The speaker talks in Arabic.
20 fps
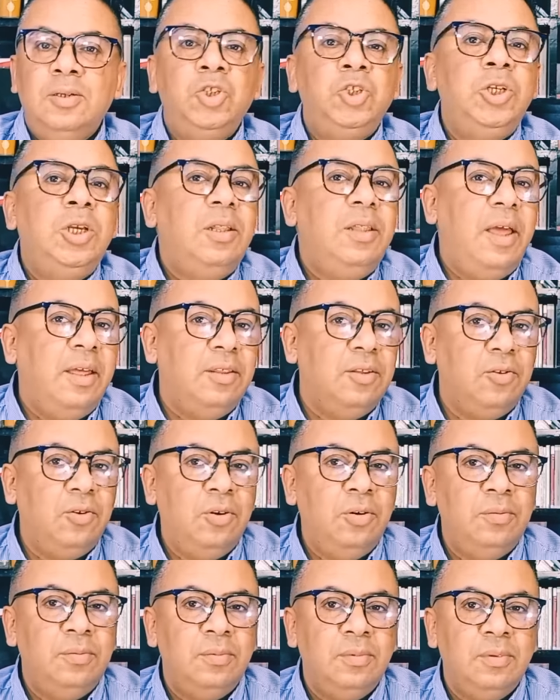جيت
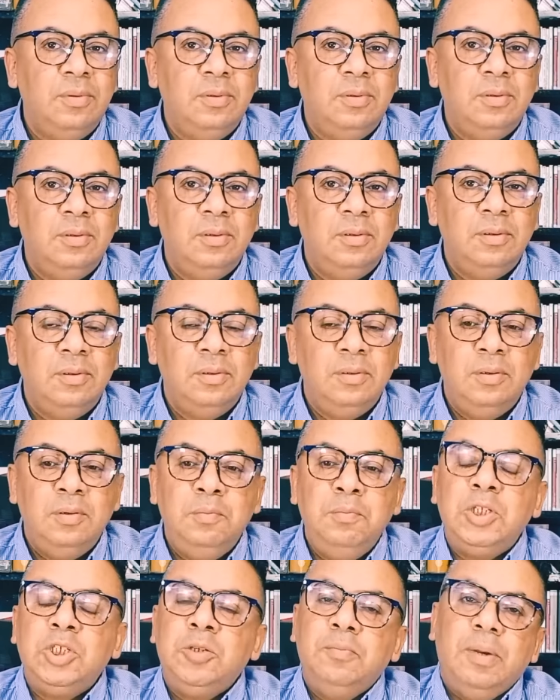لعندكم
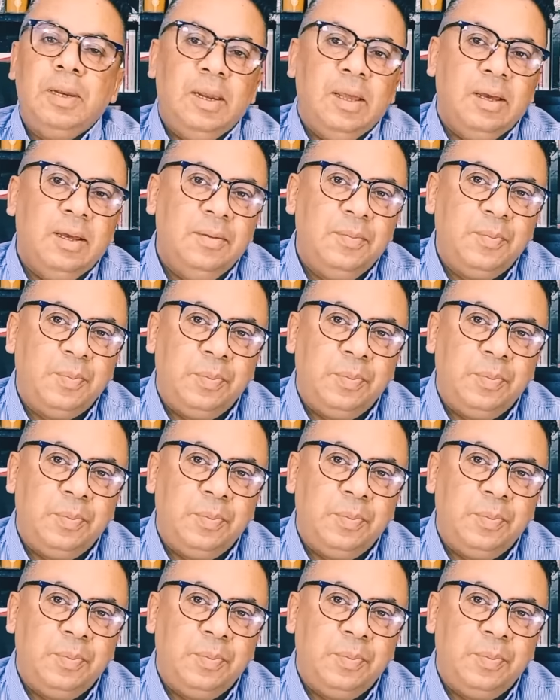باش نبلغ